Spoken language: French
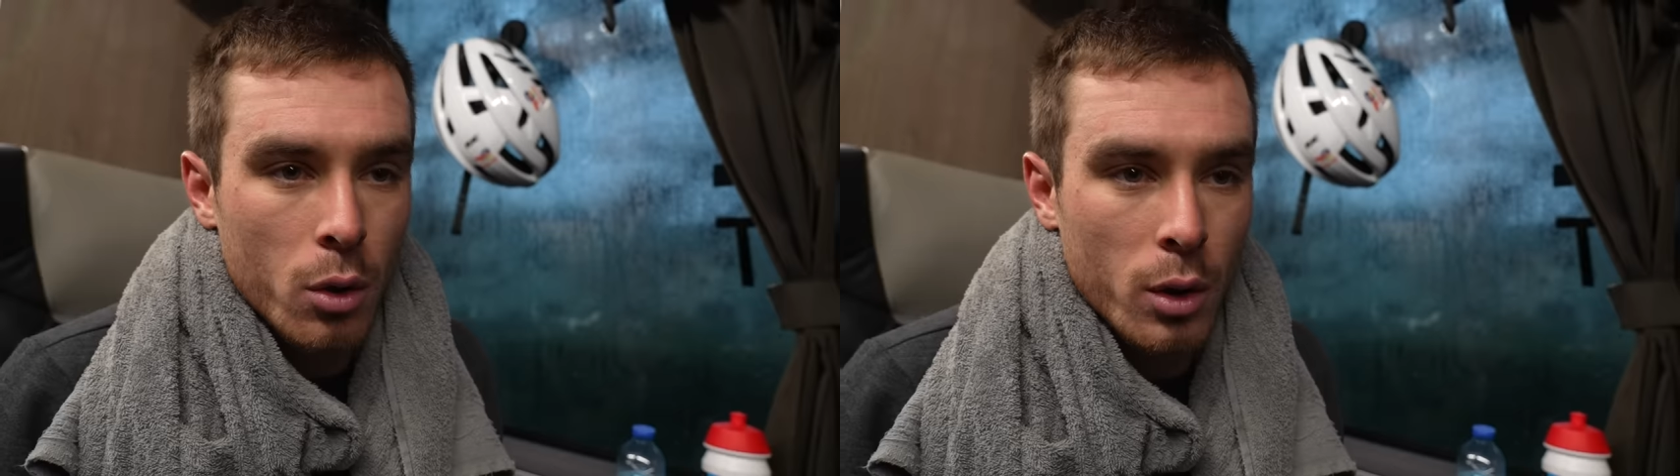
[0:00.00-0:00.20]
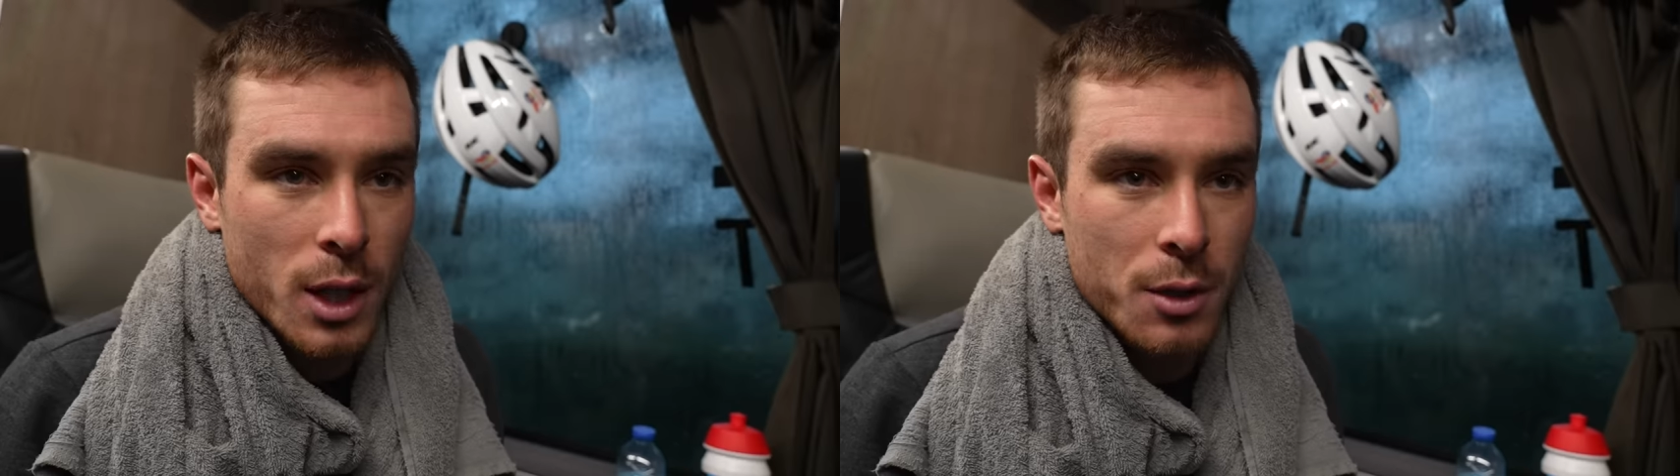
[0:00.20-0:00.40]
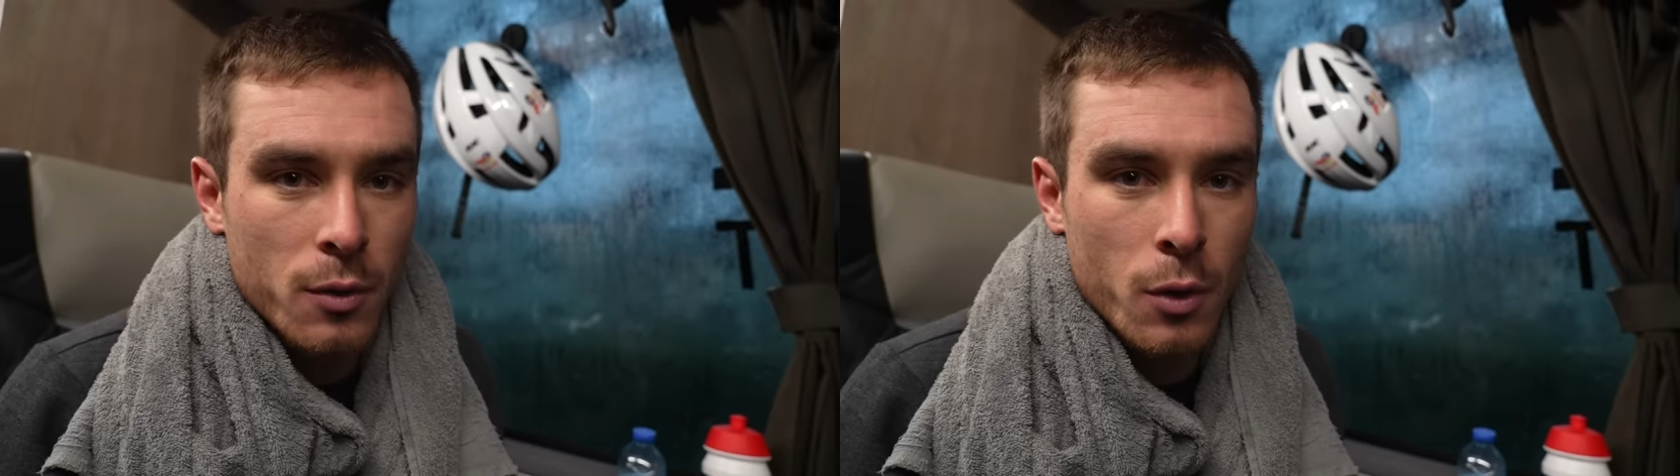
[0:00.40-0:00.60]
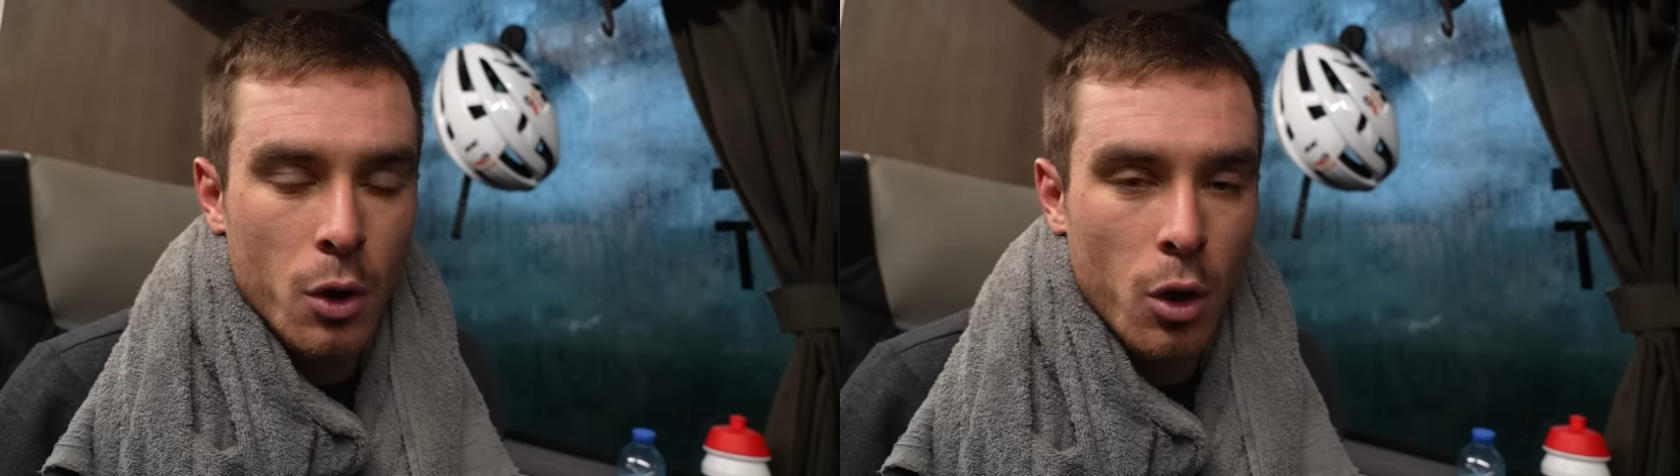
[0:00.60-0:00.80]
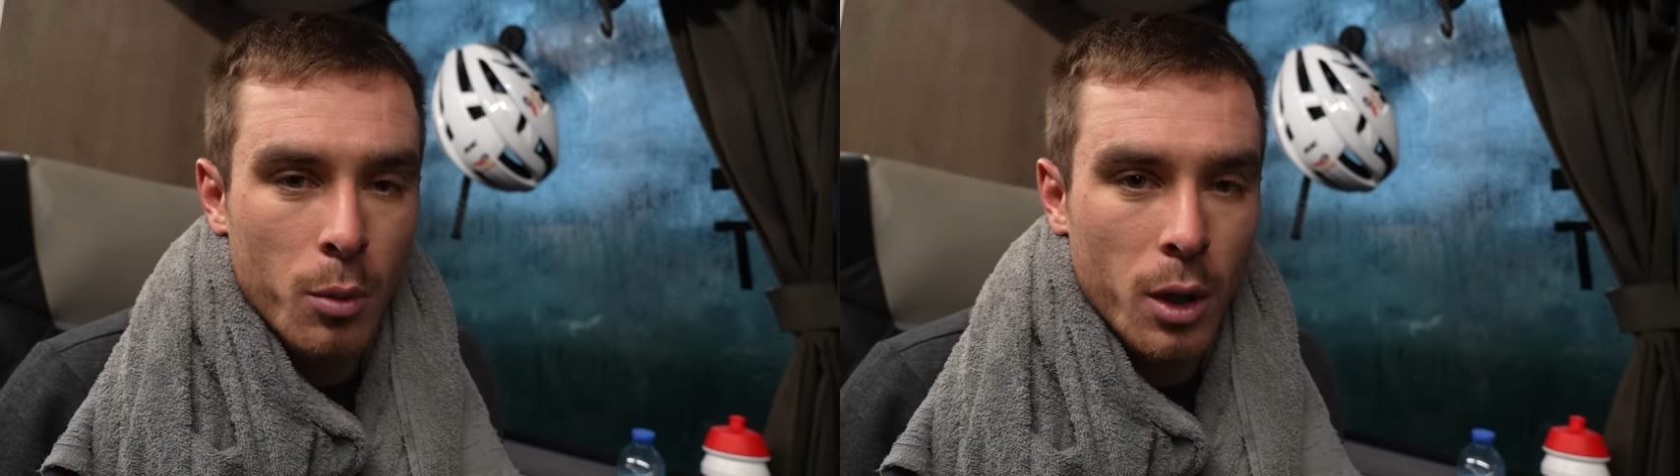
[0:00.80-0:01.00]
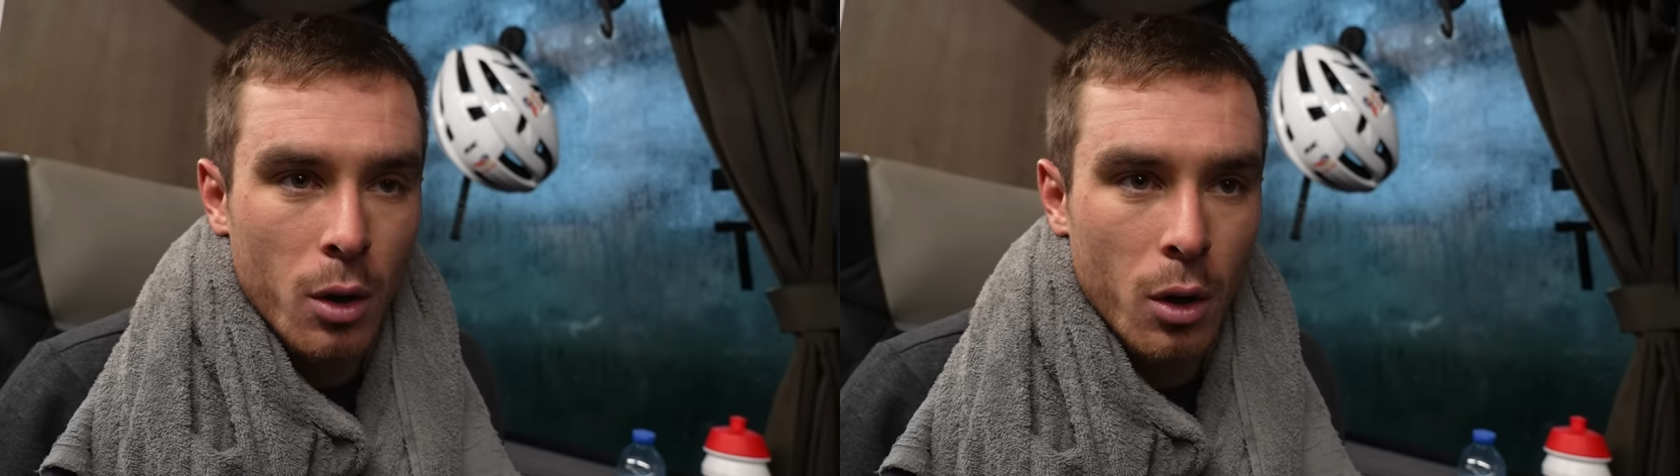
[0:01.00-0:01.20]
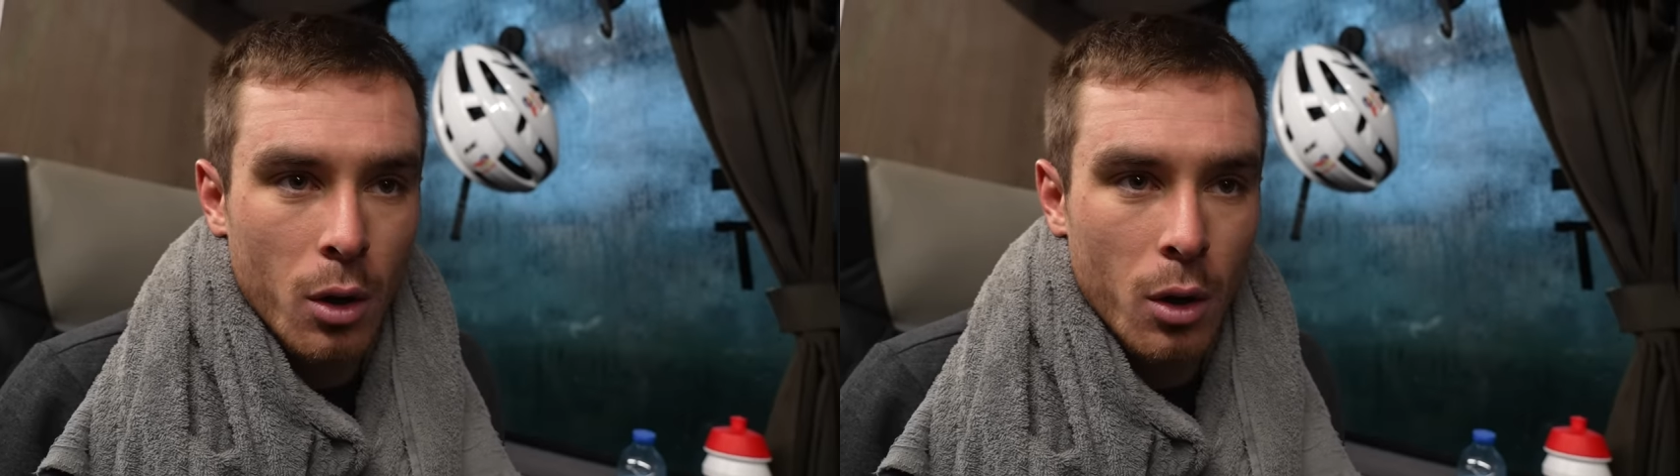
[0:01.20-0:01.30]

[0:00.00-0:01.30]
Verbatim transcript: euh, satisfaisant, mais,